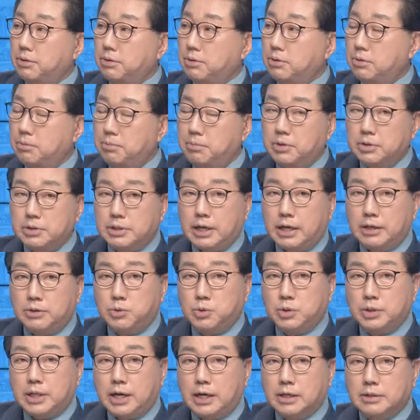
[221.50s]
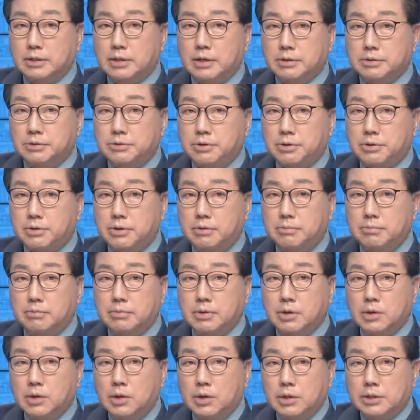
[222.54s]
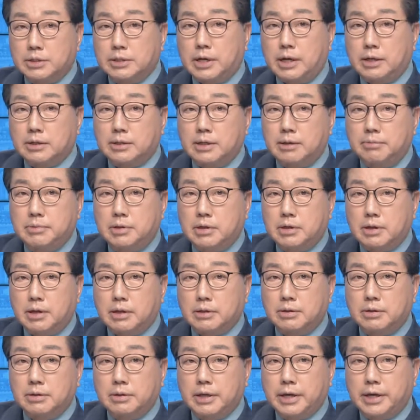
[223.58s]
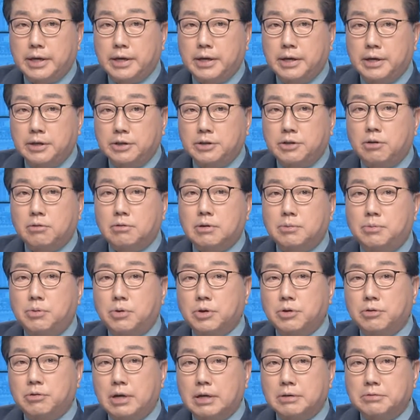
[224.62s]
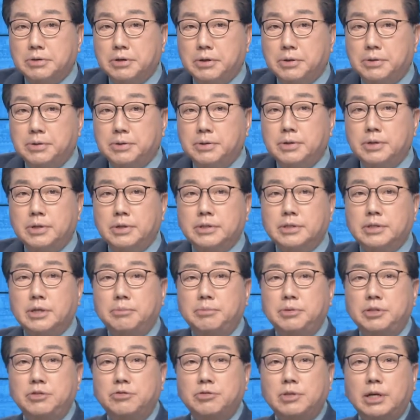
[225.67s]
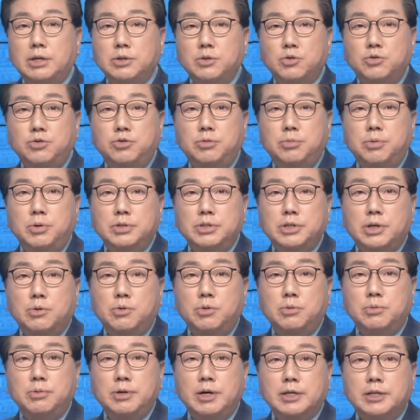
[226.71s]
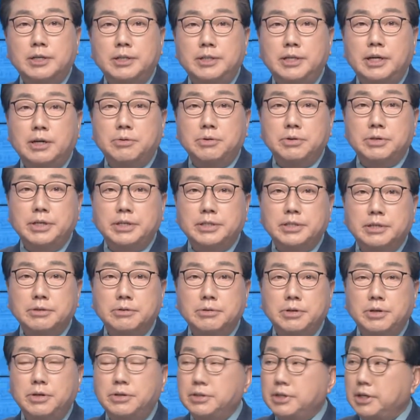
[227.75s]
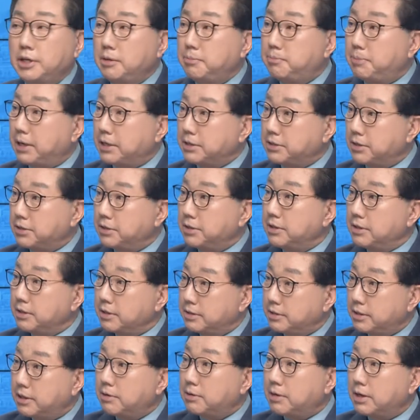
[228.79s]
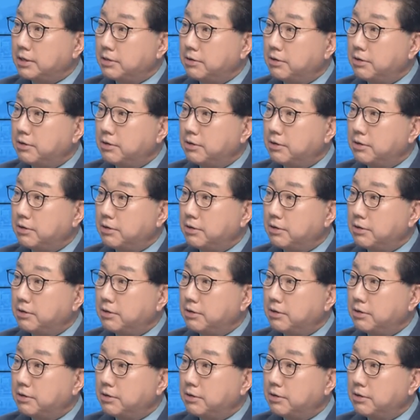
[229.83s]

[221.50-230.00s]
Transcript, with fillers: 서로 뭐 따놓은 당상처럼 장담들을 하던데 결과 보기로 하고요. 자, 민주당도 후보자 공고가 끝났고 예상대로 현재 이 파전 그대로